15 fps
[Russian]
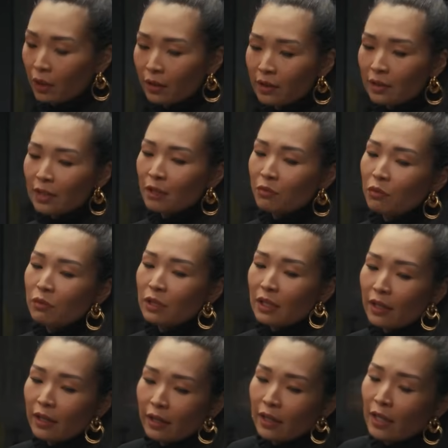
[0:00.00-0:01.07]
А на самом
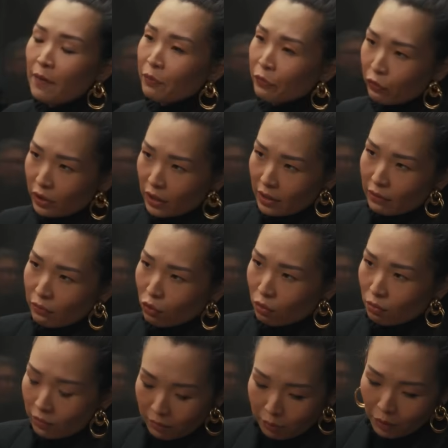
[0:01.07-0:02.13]
деле вот эти вот
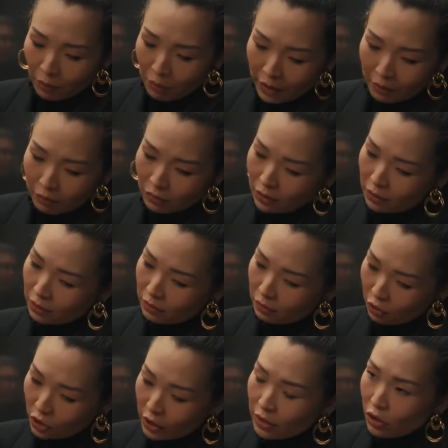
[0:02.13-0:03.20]
проблемы
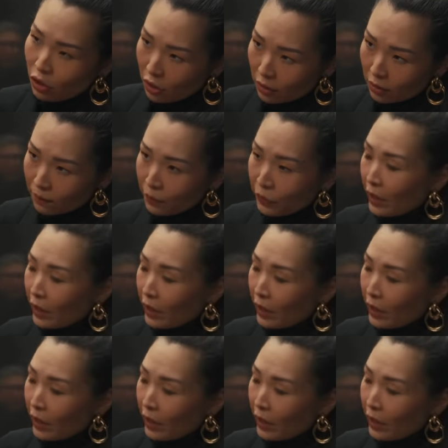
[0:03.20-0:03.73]
женщин,